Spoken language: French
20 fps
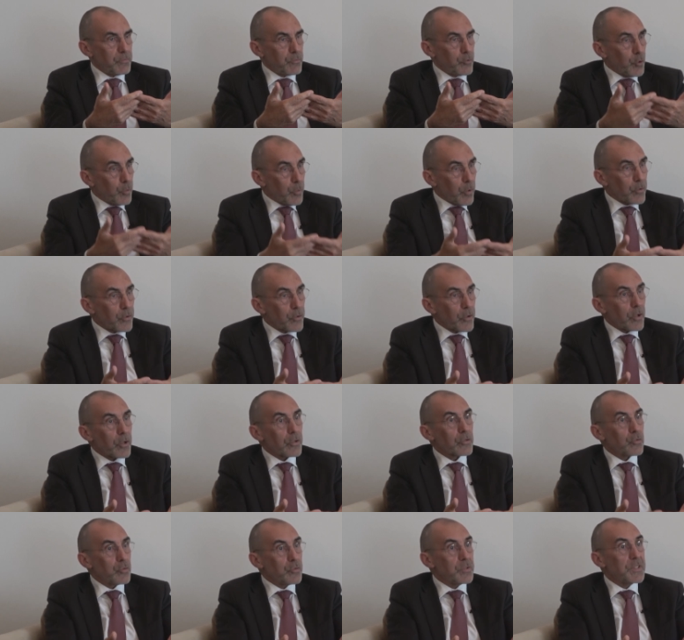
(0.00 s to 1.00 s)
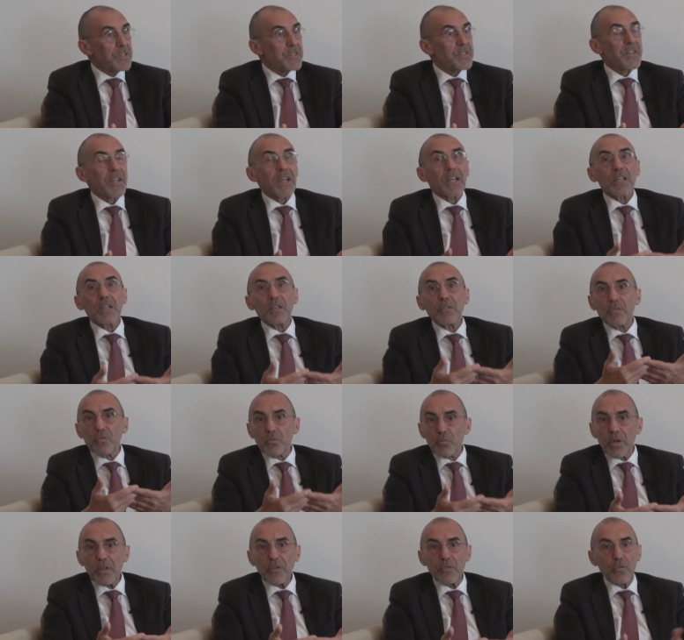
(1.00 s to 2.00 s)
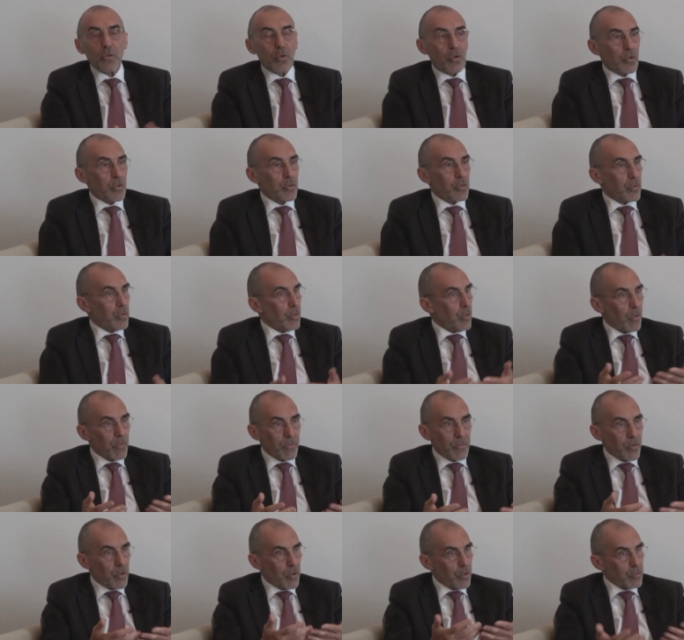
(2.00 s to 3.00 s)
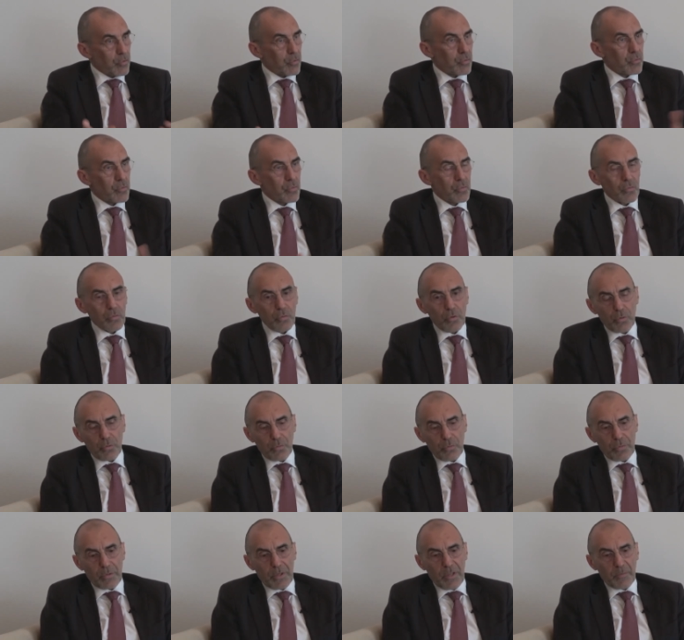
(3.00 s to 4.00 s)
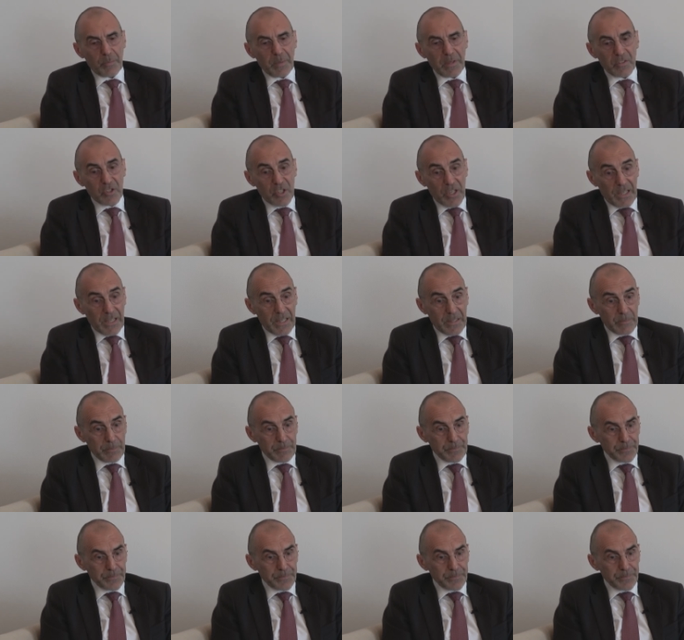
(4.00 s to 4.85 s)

demandeurs tunisiens qui souhaitent se rendre en France ou, dans l'espace Schengen.